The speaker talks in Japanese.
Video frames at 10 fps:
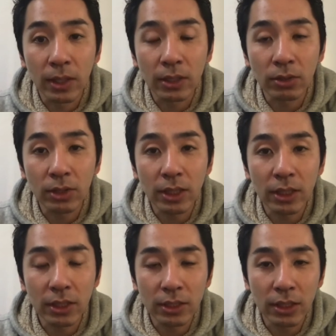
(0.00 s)
は将来
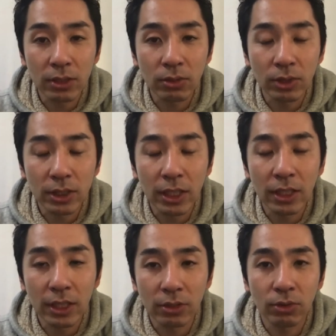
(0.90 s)
的に成長して
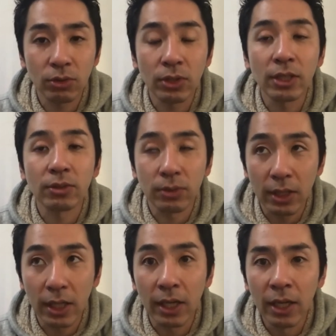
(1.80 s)
いない状況になるの
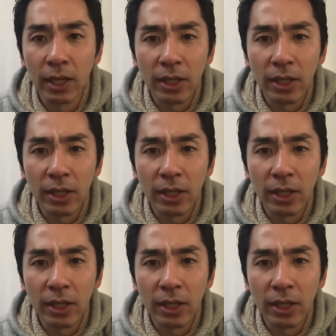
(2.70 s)
で、